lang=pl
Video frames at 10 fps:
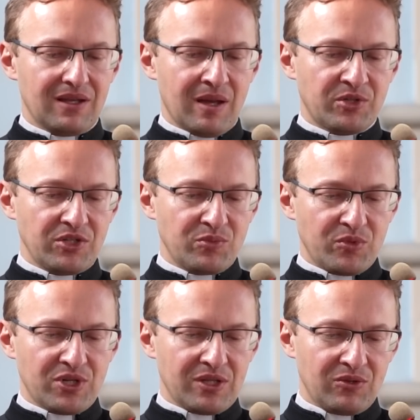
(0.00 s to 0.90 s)
A przecież
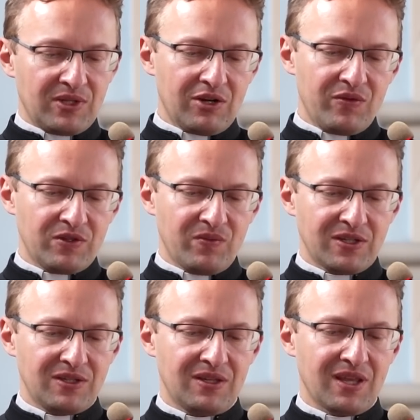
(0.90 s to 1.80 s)
można to odreagować
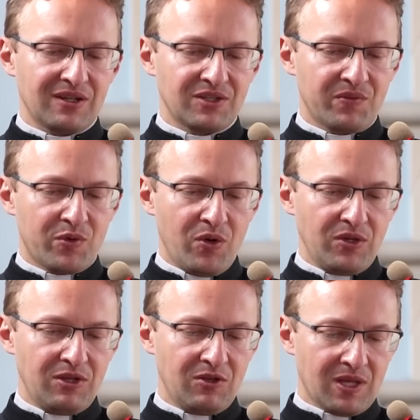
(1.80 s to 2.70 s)
właśnie tak, że
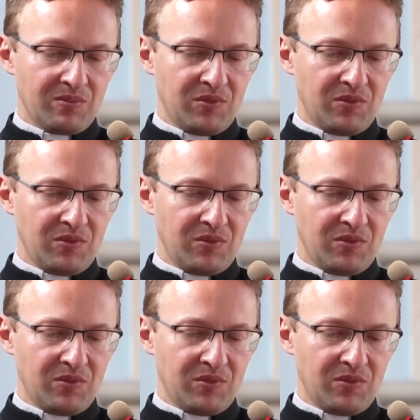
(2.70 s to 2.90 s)
wchłonie to ta